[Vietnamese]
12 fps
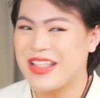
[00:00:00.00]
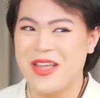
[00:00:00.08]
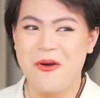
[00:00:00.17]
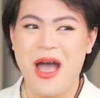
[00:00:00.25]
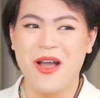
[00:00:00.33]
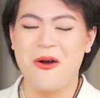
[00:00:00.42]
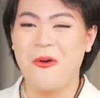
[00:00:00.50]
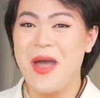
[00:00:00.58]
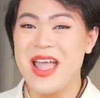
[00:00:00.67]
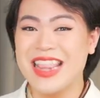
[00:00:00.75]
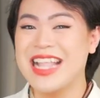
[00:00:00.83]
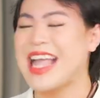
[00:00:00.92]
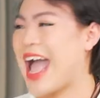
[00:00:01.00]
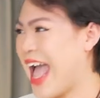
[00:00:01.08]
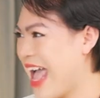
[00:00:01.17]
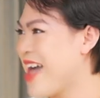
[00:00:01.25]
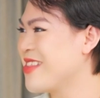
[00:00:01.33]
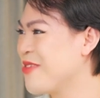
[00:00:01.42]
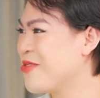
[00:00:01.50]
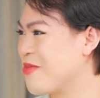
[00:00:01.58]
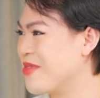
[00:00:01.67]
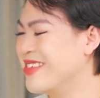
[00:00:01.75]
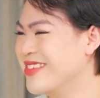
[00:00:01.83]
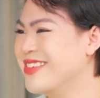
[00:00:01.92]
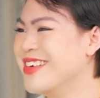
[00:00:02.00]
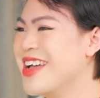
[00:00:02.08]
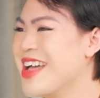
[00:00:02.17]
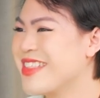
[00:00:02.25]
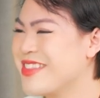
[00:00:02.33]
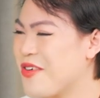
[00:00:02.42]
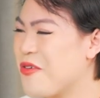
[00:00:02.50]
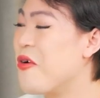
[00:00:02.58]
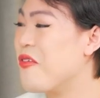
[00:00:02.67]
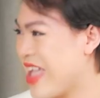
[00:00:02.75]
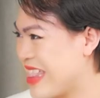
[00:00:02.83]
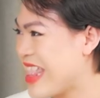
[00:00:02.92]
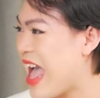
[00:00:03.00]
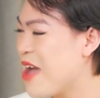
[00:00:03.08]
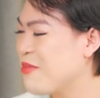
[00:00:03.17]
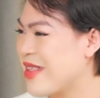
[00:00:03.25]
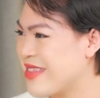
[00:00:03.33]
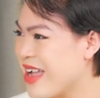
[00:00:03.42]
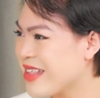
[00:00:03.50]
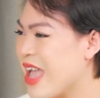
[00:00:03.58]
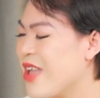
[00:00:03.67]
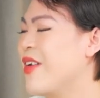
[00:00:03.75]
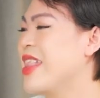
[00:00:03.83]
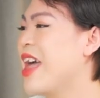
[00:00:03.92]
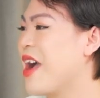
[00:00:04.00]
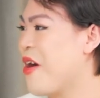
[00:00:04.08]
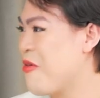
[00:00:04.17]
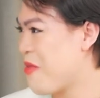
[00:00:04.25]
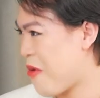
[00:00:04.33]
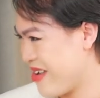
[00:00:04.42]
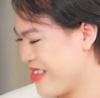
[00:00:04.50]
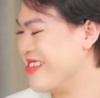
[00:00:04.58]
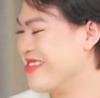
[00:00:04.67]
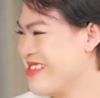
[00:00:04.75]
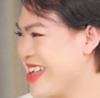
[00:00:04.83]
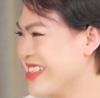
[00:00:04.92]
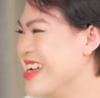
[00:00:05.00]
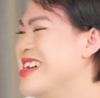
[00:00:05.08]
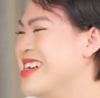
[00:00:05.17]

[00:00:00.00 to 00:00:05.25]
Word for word: và nếu hoàng có quên tất cả các ca giao tục ngữ ừ. của việt nam thì chắc ừ. đấy vẫn là câu mà hoàng nhớ nhất